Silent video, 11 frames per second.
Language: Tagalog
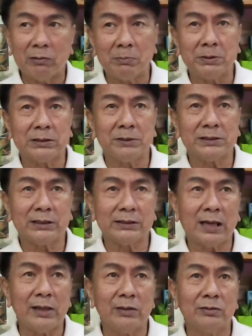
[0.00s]
Huwag basta-basta
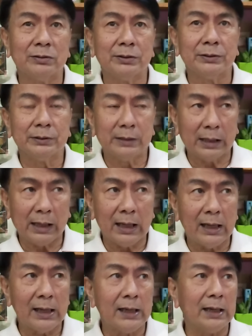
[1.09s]
tayong nag,
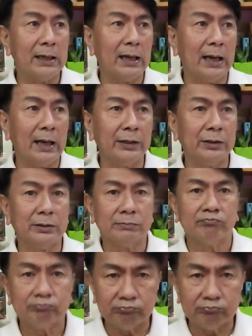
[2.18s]
uh, uh, ano,